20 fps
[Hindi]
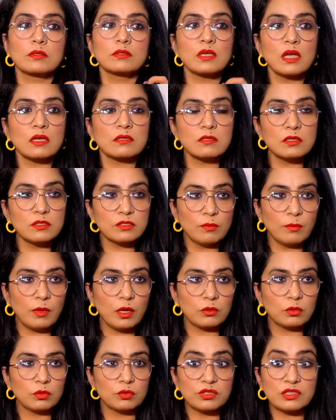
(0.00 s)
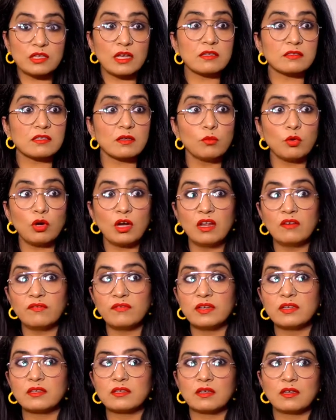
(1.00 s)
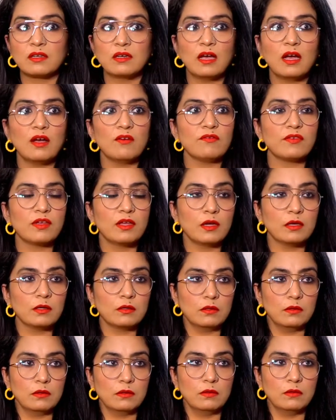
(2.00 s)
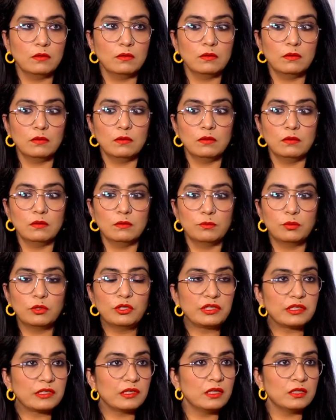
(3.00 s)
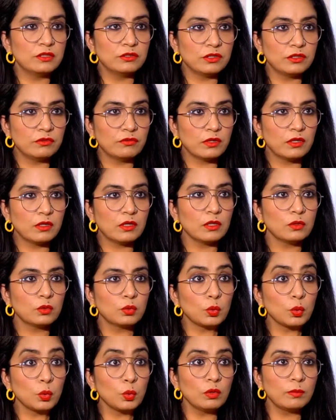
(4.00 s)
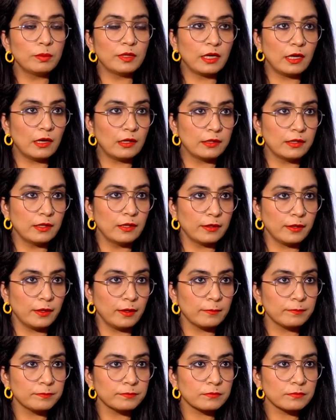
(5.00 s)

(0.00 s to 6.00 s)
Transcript: सियासी जमातों सियासी मुखालफी के ख़िलाफ़ एक पॉलिटिकल इंजीनियरिंग का टूल बना लिया गया